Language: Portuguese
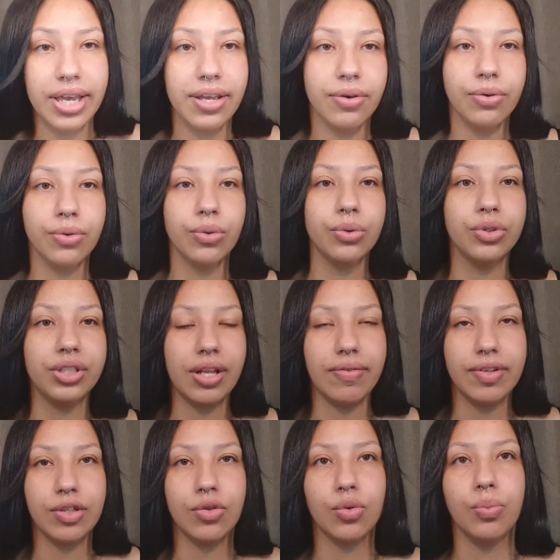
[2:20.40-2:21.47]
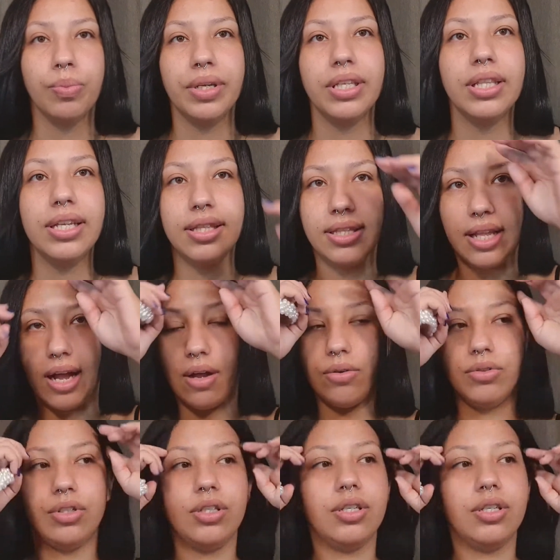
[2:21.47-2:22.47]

que eu estava sumida e tal.